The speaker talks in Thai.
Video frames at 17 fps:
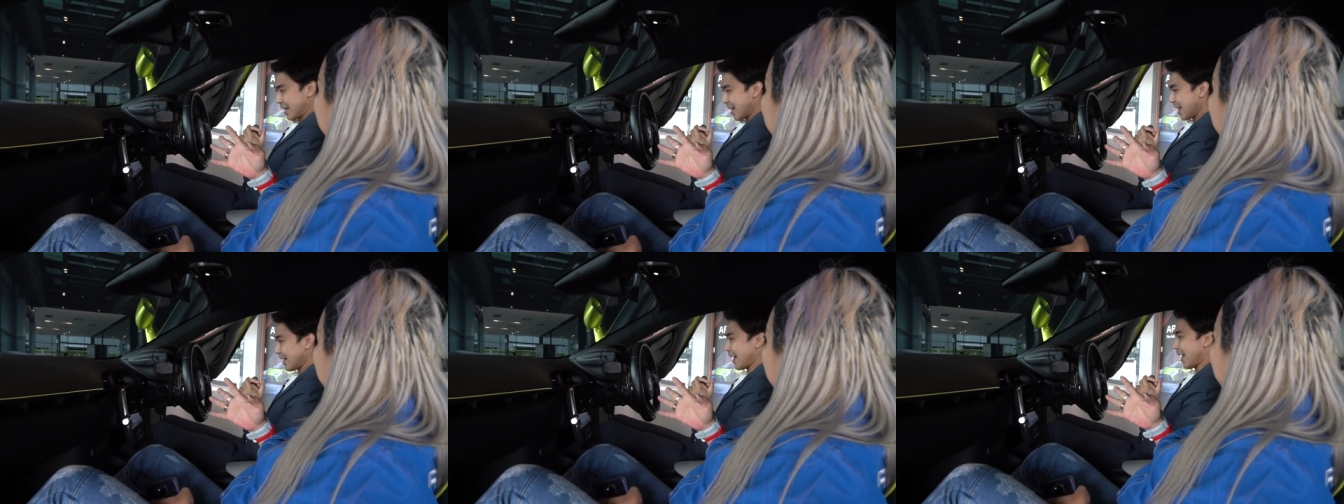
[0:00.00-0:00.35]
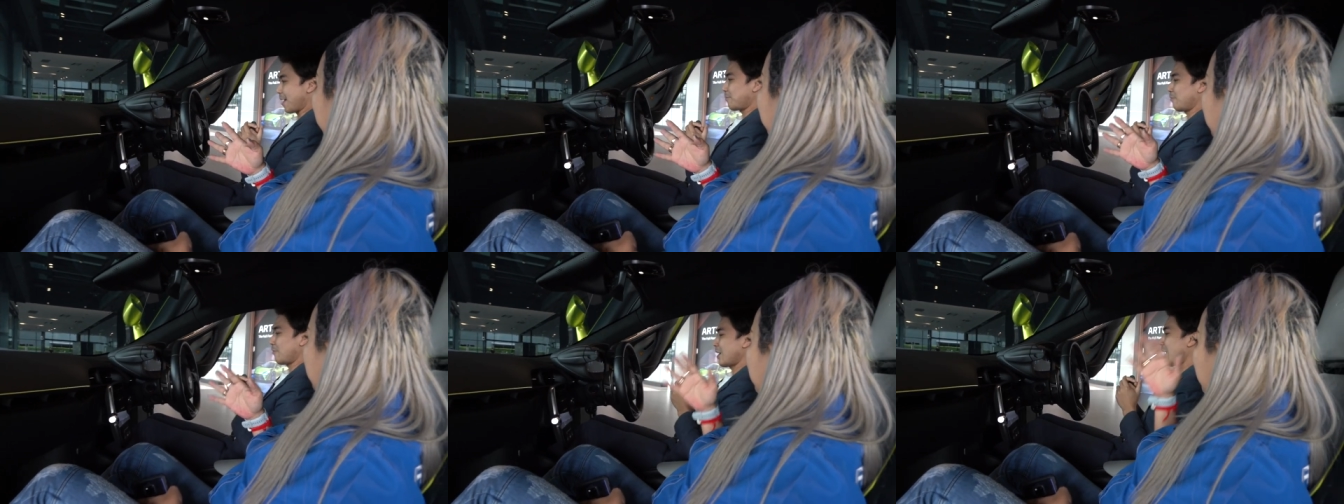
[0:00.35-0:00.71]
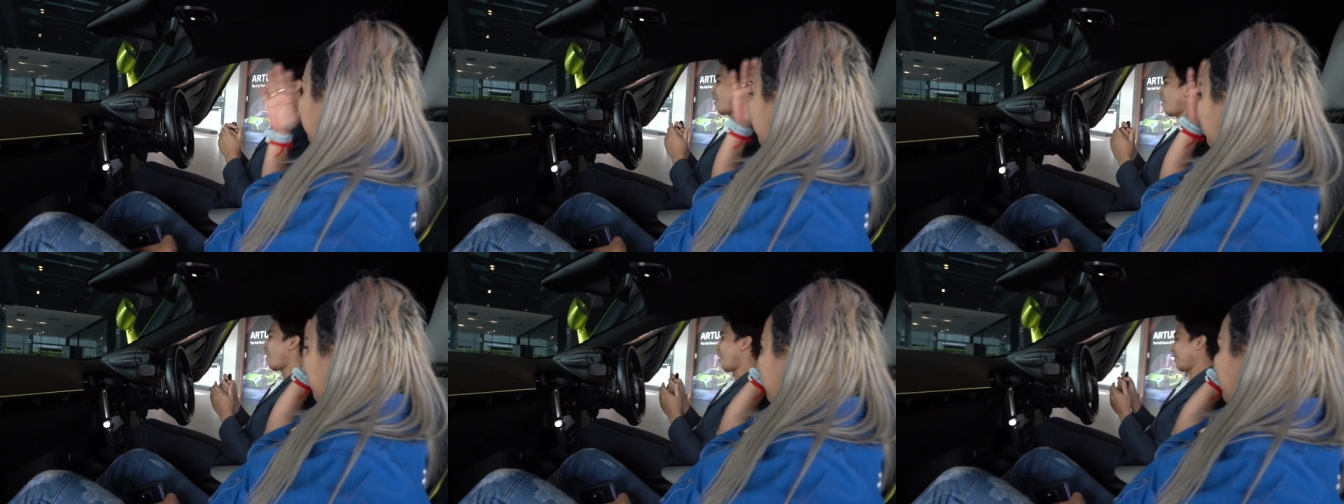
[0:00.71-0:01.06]
ใช่ครับ เว
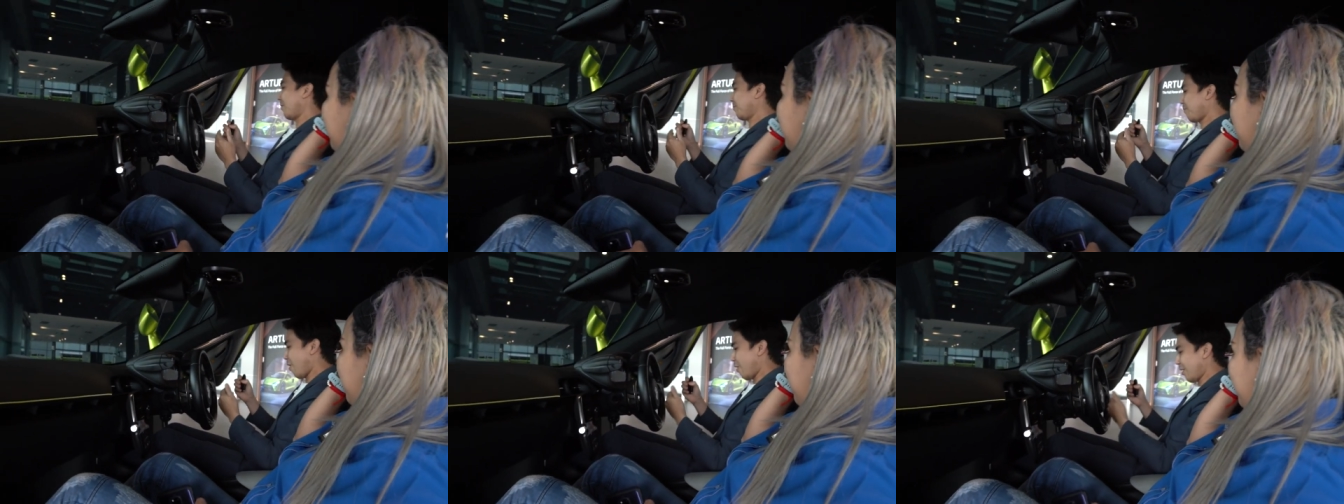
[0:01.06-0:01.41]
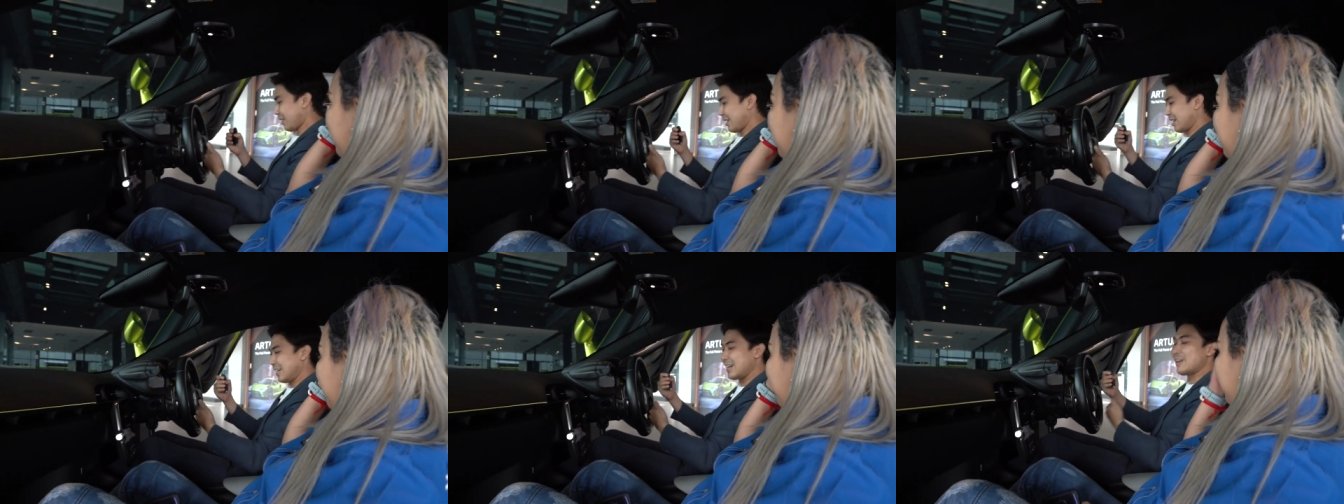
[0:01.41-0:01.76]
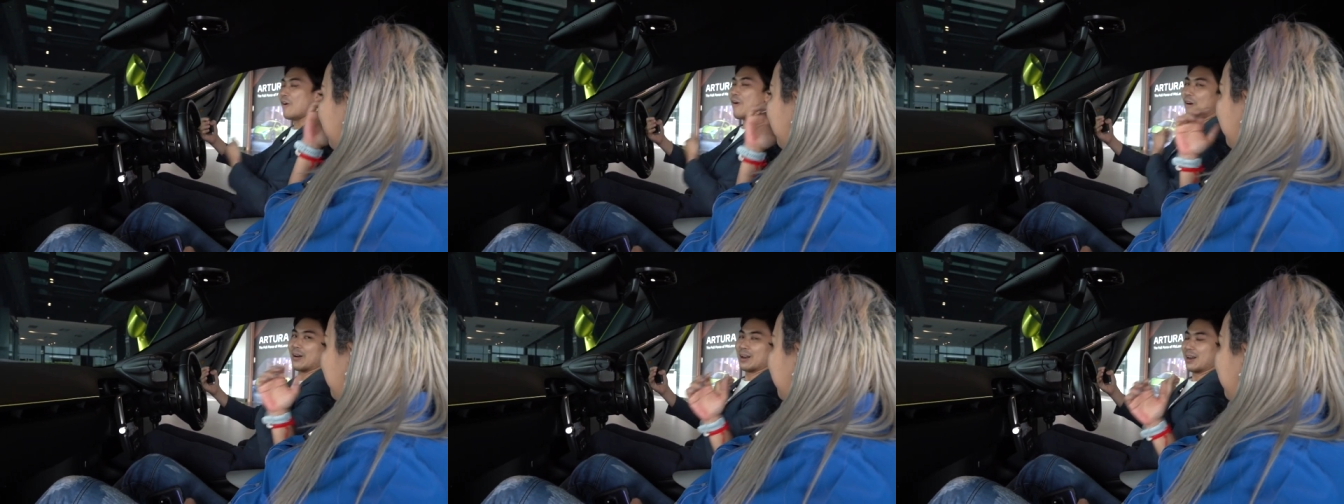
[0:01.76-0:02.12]
ลาเราออกบอกก็จะเลื่
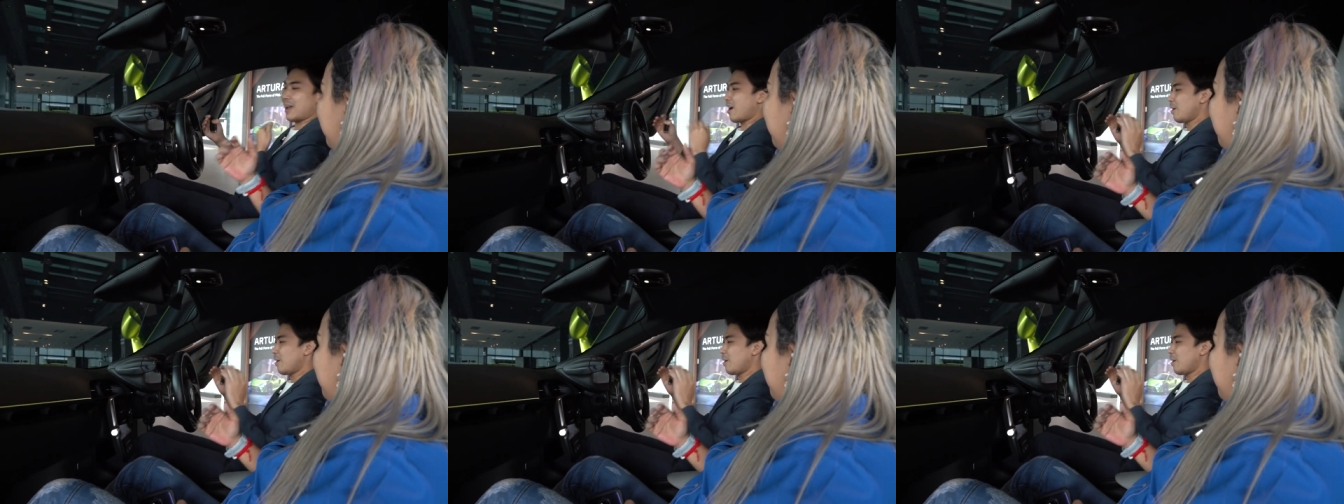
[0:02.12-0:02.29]
อนออก